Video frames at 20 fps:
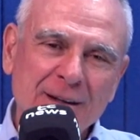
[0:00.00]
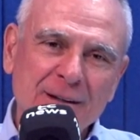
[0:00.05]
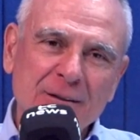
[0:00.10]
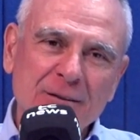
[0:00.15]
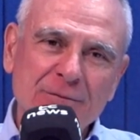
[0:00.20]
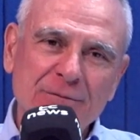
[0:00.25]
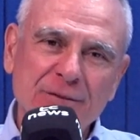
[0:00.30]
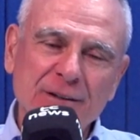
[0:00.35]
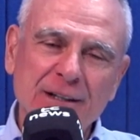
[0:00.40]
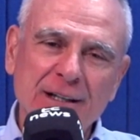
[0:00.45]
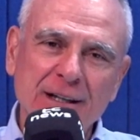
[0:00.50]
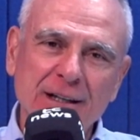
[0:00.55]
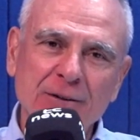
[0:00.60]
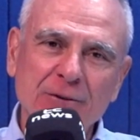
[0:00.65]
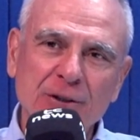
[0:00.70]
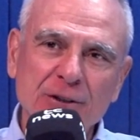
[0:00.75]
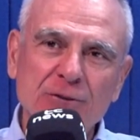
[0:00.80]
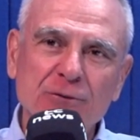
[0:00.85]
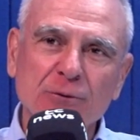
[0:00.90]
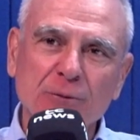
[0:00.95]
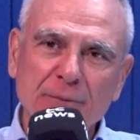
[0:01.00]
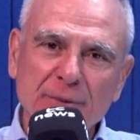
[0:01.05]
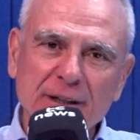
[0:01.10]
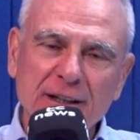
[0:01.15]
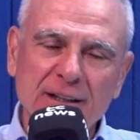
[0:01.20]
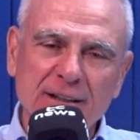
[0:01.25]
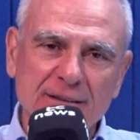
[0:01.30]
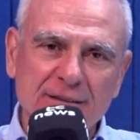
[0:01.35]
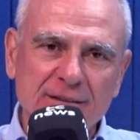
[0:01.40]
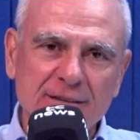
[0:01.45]
Fiquei oito
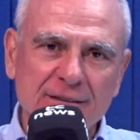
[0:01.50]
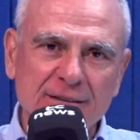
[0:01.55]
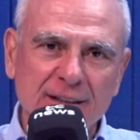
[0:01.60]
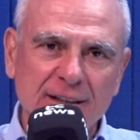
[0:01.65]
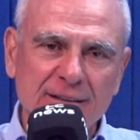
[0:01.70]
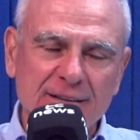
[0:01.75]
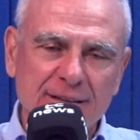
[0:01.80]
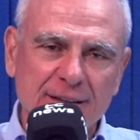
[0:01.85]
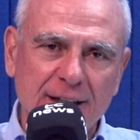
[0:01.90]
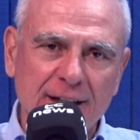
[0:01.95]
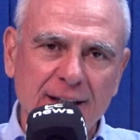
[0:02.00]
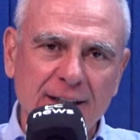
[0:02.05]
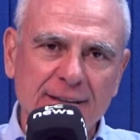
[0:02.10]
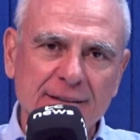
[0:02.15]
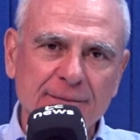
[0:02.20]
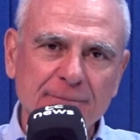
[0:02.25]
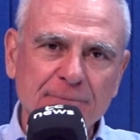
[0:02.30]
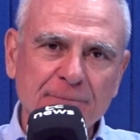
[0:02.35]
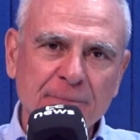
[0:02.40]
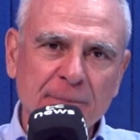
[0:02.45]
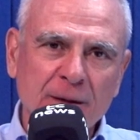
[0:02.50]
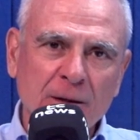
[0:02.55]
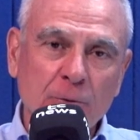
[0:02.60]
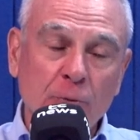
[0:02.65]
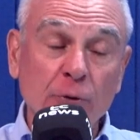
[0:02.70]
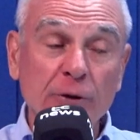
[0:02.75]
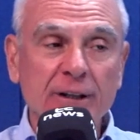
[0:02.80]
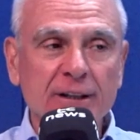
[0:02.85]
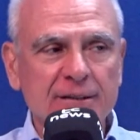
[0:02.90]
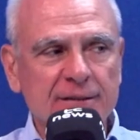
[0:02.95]
meses na estrada
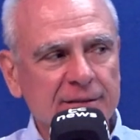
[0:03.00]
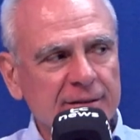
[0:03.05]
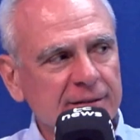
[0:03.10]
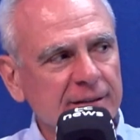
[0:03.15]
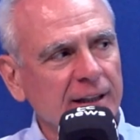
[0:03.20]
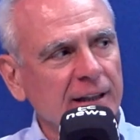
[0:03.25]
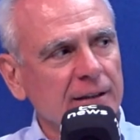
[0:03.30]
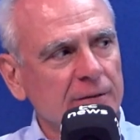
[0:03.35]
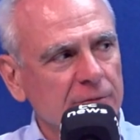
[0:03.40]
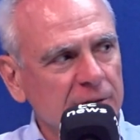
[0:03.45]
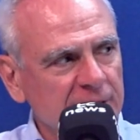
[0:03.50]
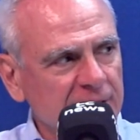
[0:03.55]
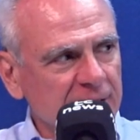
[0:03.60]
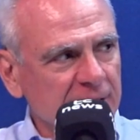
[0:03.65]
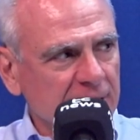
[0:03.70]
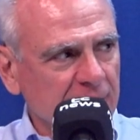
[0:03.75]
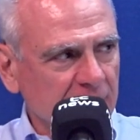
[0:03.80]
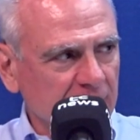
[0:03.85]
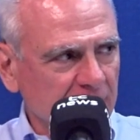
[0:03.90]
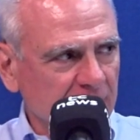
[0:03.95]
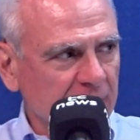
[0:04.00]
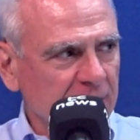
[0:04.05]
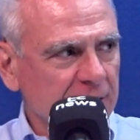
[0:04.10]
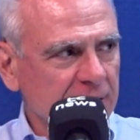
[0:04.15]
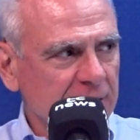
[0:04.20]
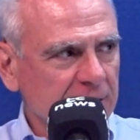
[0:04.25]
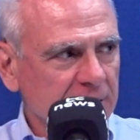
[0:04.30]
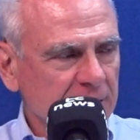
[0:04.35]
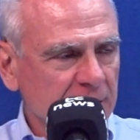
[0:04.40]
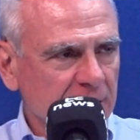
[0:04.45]
conhecendo esse
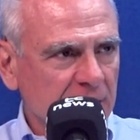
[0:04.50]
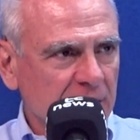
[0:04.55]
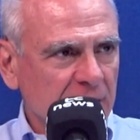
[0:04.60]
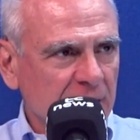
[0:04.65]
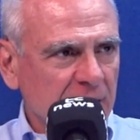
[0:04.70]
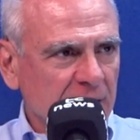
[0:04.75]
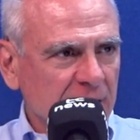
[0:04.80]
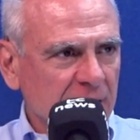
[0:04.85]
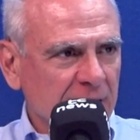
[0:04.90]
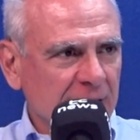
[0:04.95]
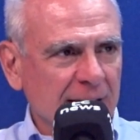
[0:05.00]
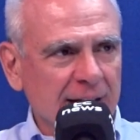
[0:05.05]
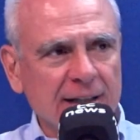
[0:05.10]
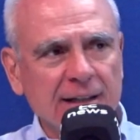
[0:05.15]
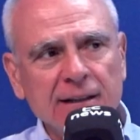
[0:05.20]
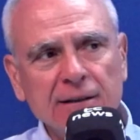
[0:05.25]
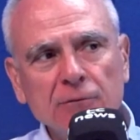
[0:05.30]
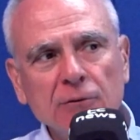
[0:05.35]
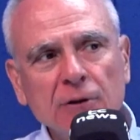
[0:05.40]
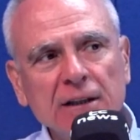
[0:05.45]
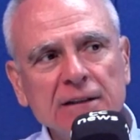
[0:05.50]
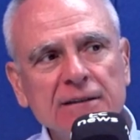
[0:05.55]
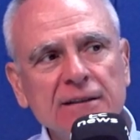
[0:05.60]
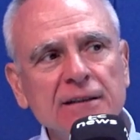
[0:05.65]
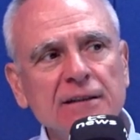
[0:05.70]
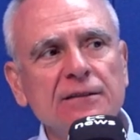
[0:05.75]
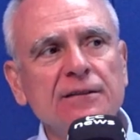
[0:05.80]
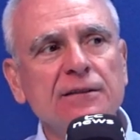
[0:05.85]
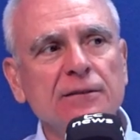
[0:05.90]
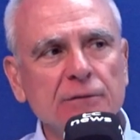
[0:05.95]
cliente. Cara que nunca
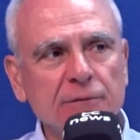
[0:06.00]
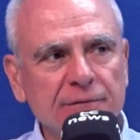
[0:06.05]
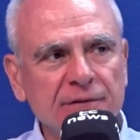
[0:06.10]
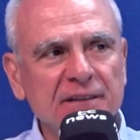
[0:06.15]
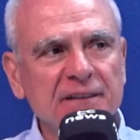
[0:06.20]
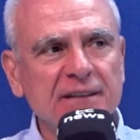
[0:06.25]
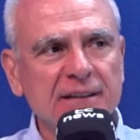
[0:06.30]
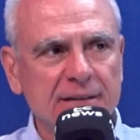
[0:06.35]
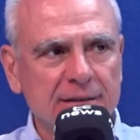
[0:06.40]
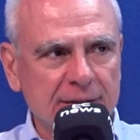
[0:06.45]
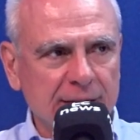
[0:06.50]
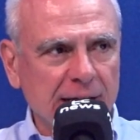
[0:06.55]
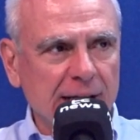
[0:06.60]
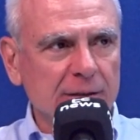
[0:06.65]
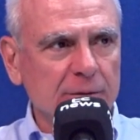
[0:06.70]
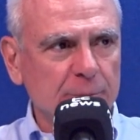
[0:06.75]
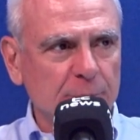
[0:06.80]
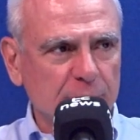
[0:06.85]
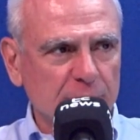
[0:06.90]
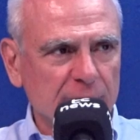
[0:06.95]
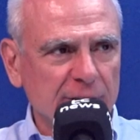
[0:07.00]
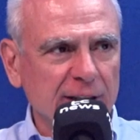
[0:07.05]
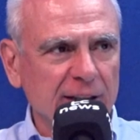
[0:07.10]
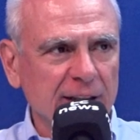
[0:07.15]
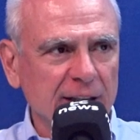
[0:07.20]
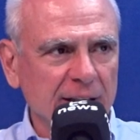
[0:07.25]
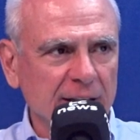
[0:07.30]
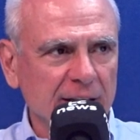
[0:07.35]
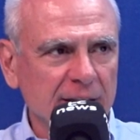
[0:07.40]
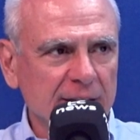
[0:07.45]
tinha sido visitado por
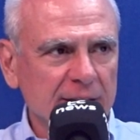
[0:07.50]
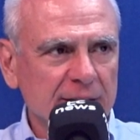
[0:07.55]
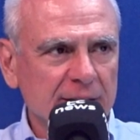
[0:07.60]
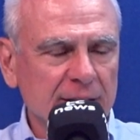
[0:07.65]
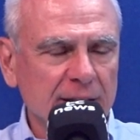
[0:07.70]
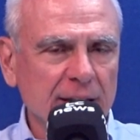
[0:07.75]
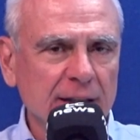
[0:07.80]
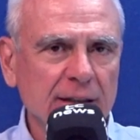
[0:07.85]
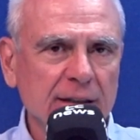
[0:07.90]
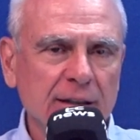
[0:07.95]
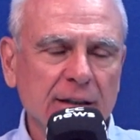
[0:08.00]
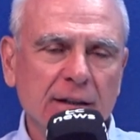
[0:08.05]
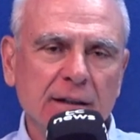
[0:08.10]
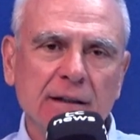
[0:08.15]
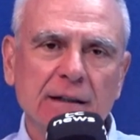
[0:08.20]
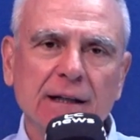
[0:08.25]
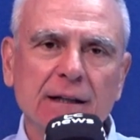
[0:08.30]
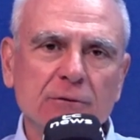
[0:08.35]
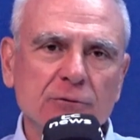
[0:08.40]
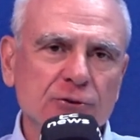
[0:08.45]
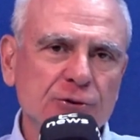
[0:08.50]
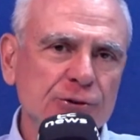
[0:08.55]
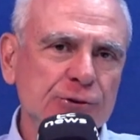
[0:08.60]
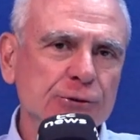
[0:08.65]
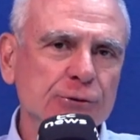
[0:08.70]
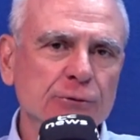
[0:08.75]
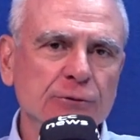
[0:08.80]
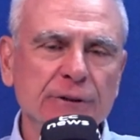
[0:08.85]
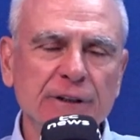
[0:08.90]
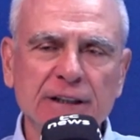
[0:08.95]
ninguém, né? Lá no
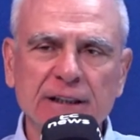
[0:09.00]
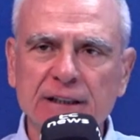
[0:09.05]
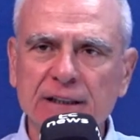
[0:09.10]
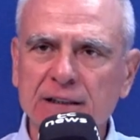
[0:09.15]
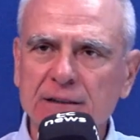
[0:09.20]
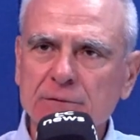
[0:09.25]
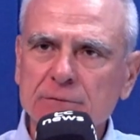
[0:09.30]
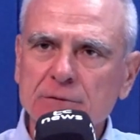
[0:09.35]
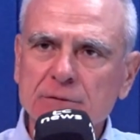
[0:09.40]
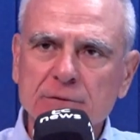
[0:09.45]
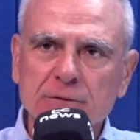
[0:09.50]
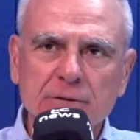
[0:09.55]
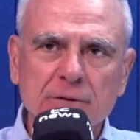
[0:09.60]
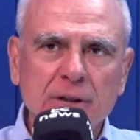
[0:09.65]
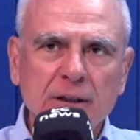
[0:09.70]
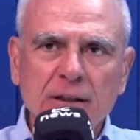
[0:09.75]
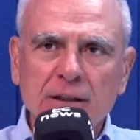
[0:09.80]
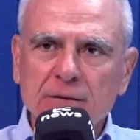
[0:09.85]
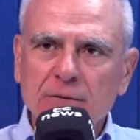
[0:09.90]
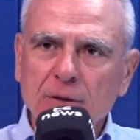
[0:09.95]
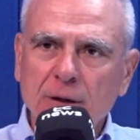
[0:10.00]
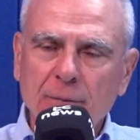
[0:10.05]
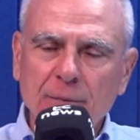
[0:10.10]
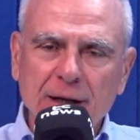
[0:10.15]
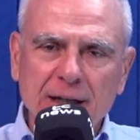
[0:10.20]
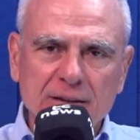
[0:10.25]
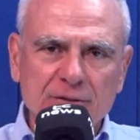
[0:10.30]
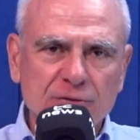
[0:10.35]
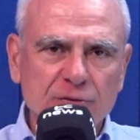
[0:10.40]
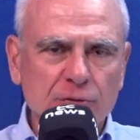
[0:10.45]
Chuí, no, no
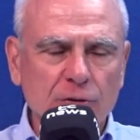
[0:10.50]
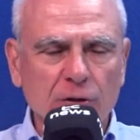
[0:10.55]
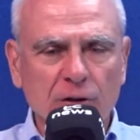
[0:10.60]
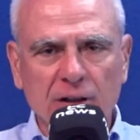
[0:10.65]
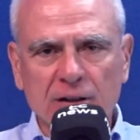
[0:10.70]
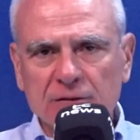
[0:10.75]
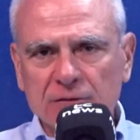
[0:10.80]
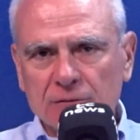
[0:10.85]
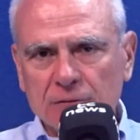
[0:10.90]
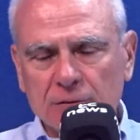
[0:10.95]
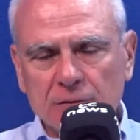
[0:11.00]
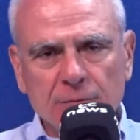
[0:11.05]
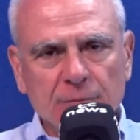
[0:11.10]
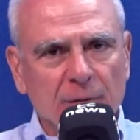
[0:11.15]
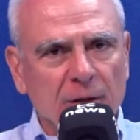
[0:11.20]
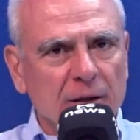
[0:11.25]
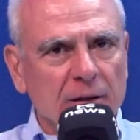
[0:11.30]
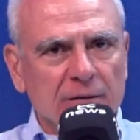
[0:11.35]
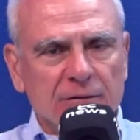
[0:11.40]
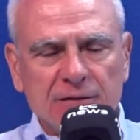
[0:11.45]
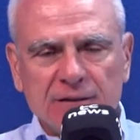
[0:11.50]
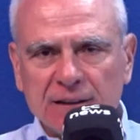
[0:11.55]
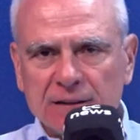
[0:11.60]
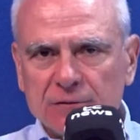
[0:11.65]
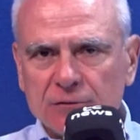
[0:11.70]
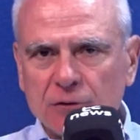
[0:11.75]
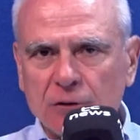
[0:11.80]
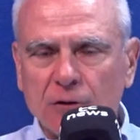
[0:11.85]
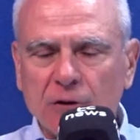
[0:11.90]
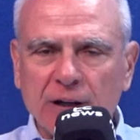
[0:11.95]
Amazonas, no
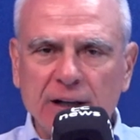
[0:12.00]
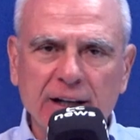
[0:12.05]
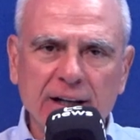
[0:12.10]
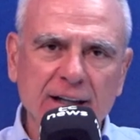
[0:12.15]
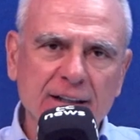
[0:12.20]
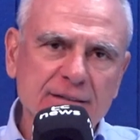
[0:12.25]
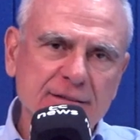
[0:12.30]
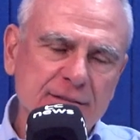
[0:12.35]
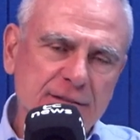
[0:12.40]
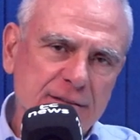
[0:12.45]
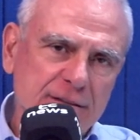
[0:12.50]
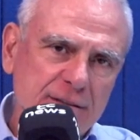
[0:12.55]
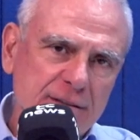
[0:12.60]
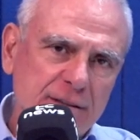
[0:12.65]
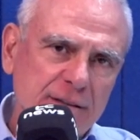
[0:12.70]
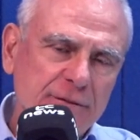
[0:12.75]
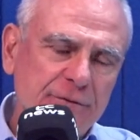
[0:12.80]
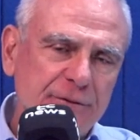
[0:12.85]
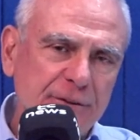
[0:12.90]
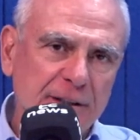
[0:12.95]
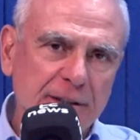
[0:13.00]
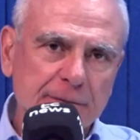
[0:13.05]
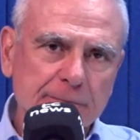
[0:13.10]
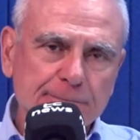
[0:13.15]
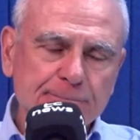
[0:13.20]
Centro-Oeste, enfim